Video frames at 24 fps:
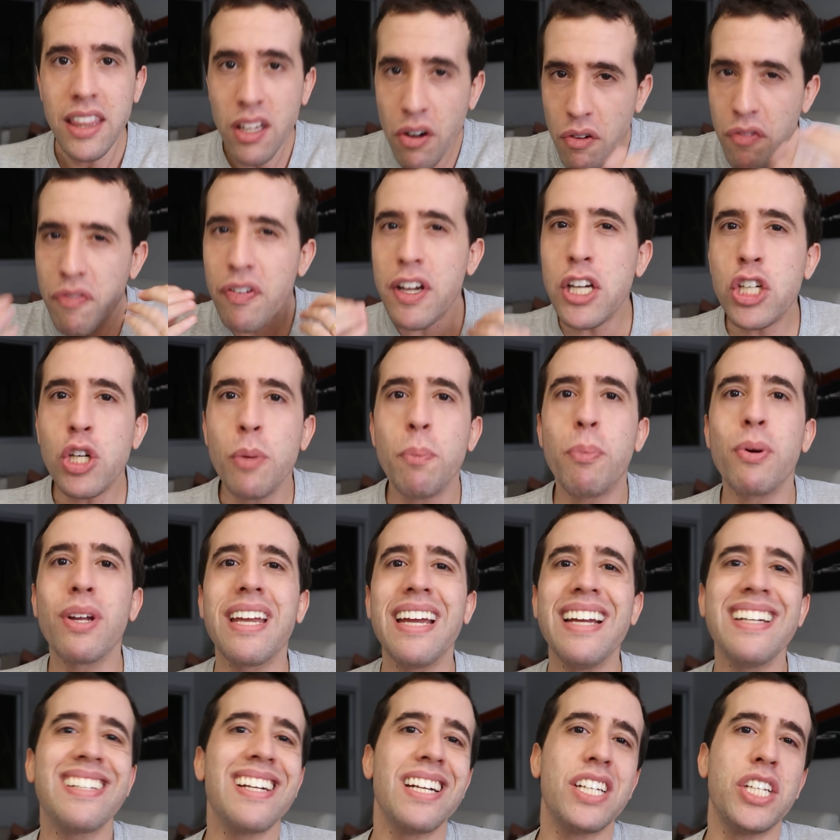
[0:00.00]
não vejo por
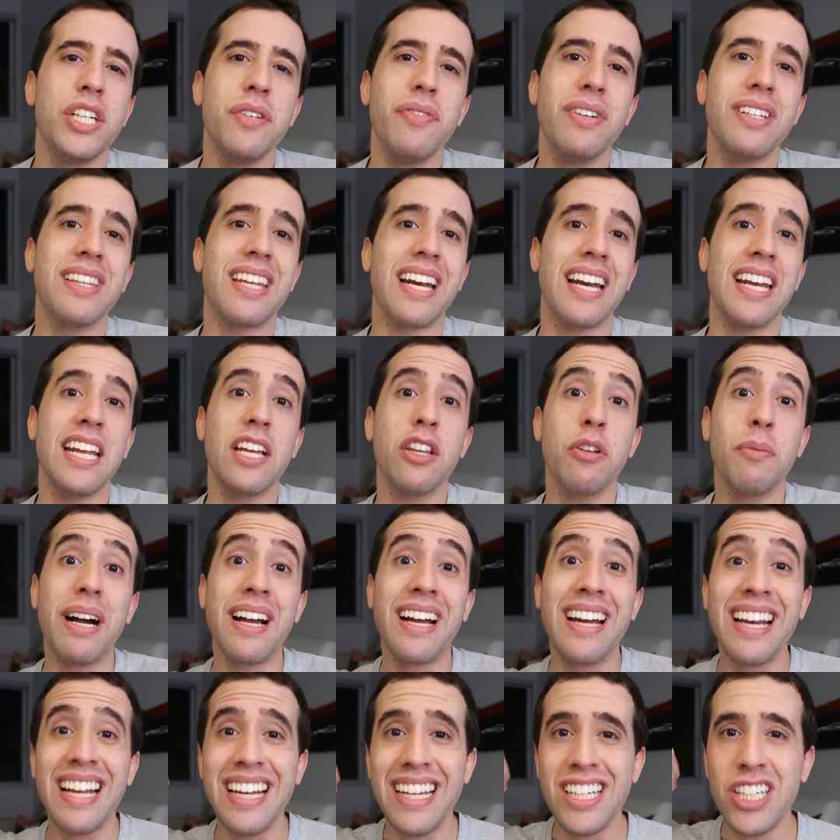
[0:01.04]
que esse ativo entraria numa
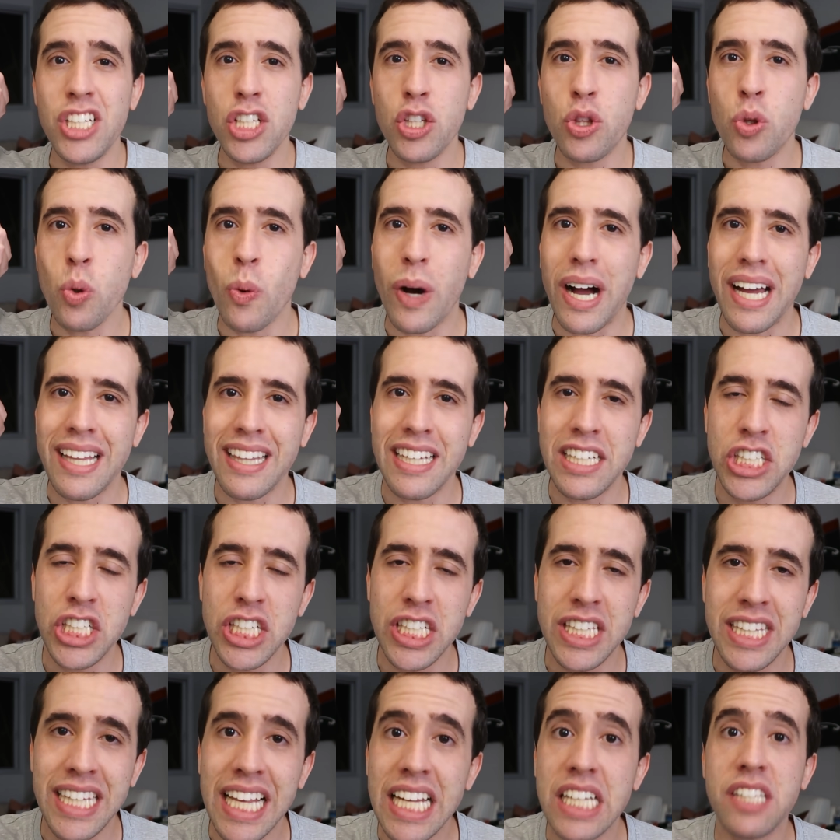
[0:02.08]
grande toada
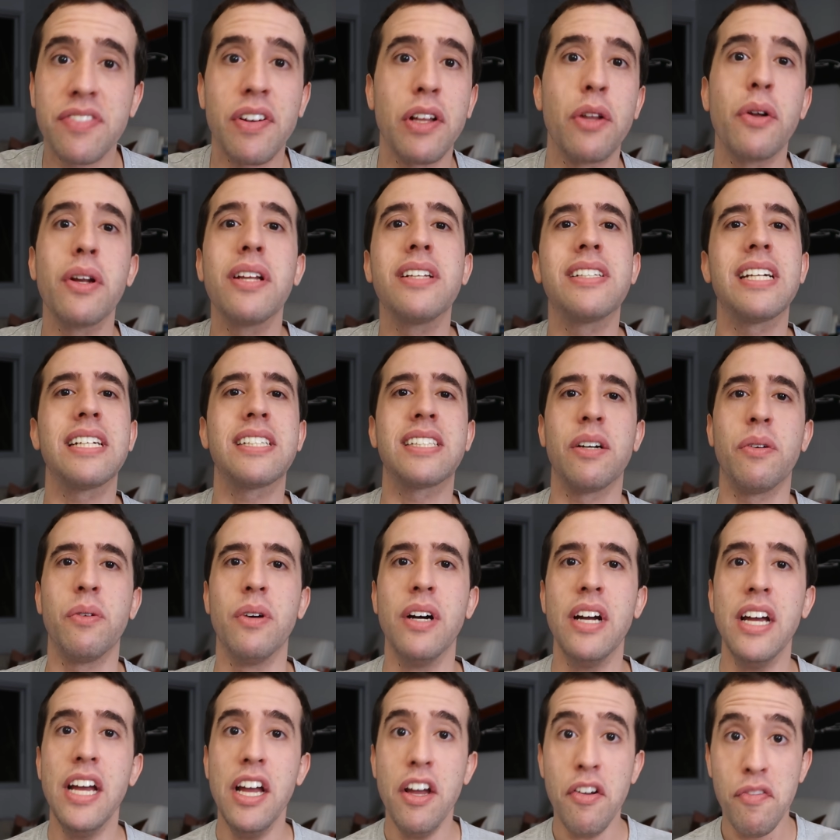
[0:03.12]
de
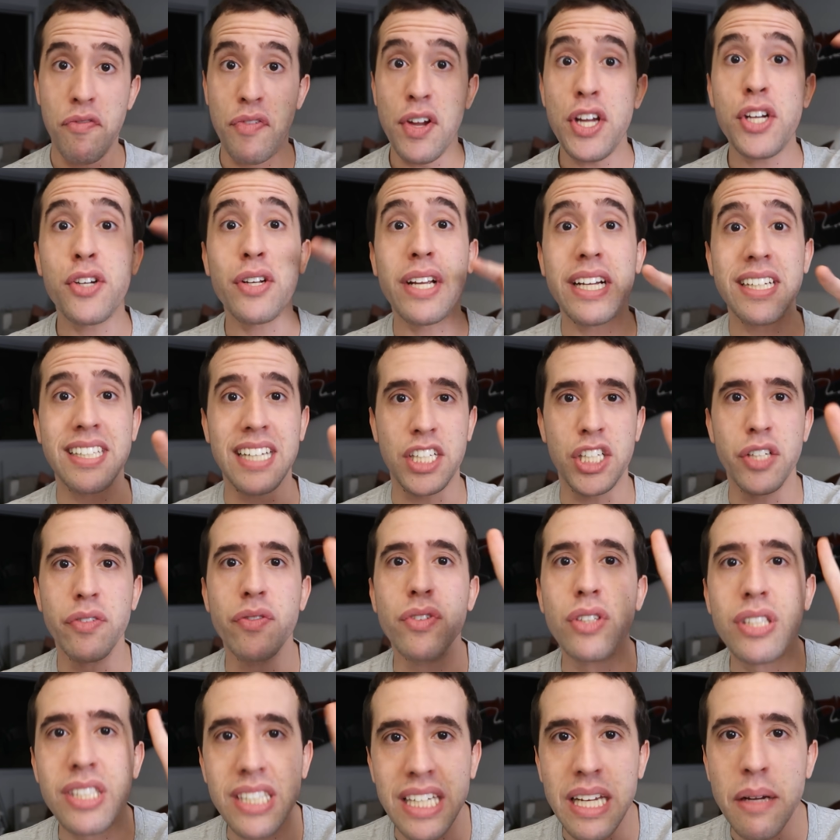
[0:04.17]
desvalorização. Vejo que esse
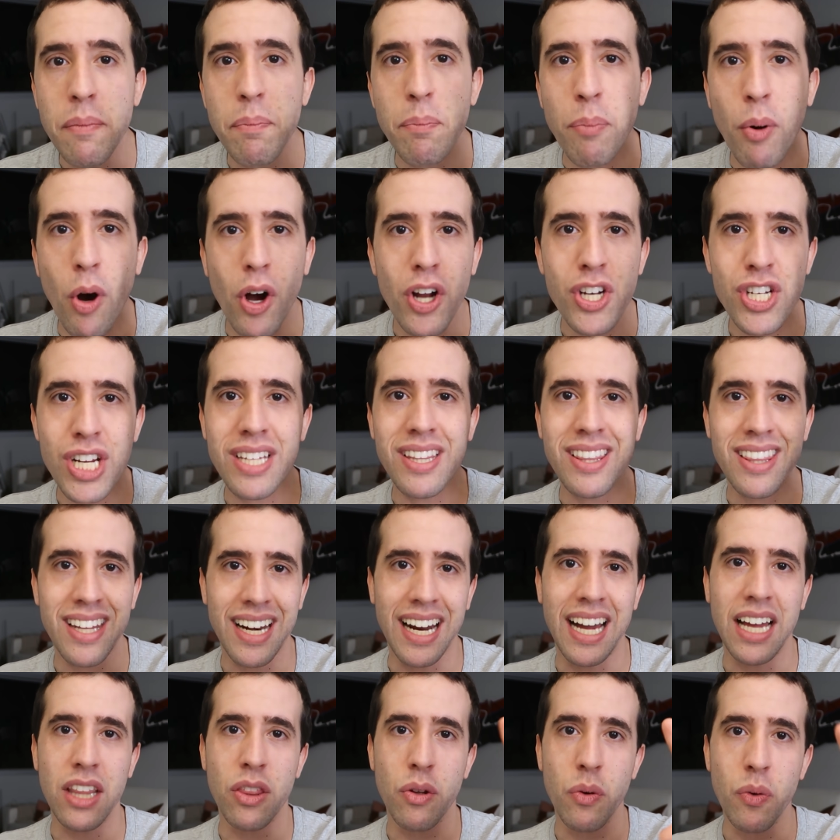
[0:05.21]
ativo sim pode
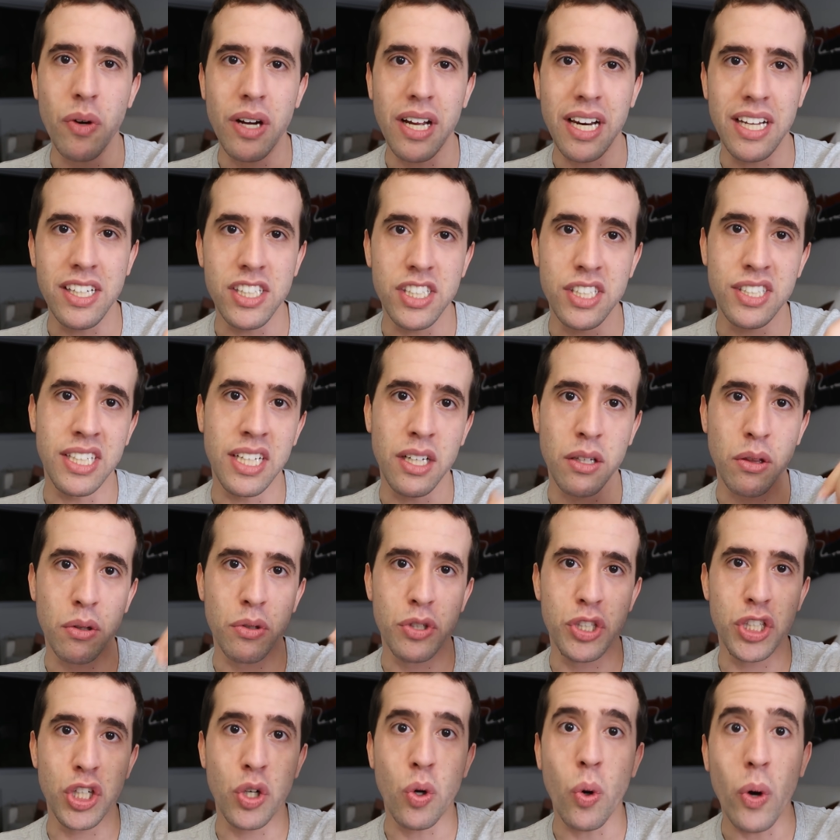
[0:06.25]
entrar num grande
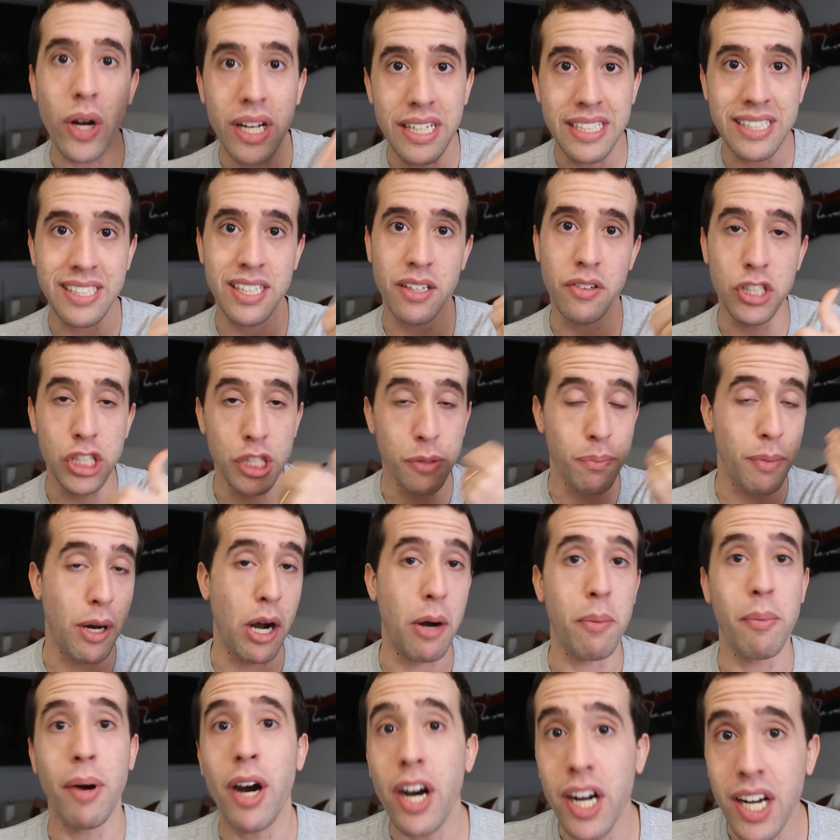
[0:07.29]
ciclo de correção e de
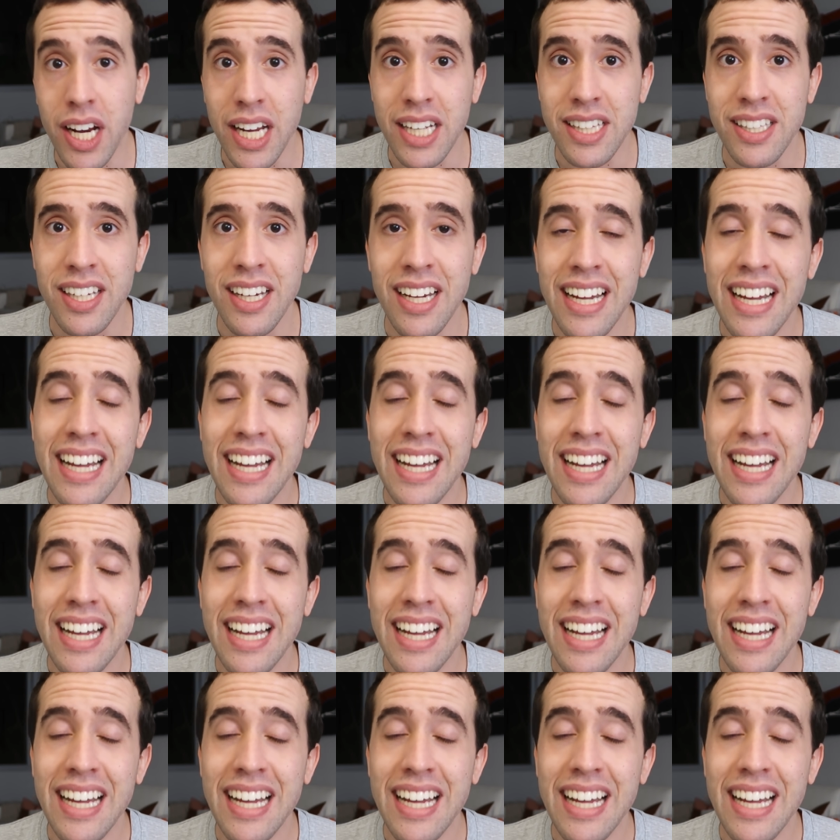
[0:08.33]
bear market